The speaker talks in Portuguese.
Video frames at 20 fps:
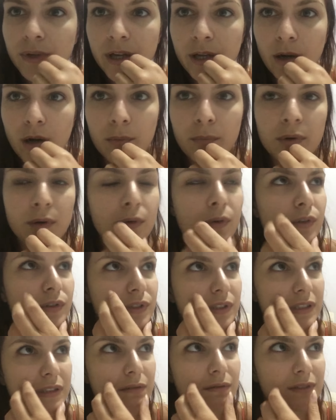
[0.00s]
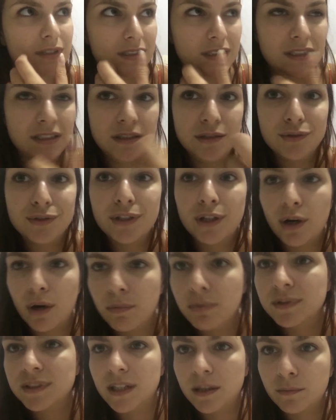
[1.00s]
no aeróbico hoje, assim, os exercícios
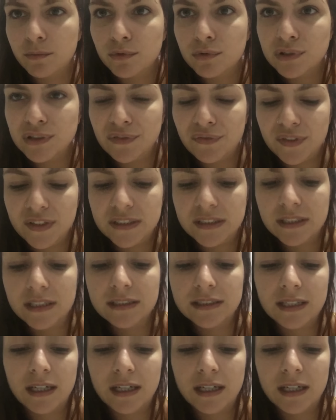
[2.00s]
aeróbicos eram muito difíceis,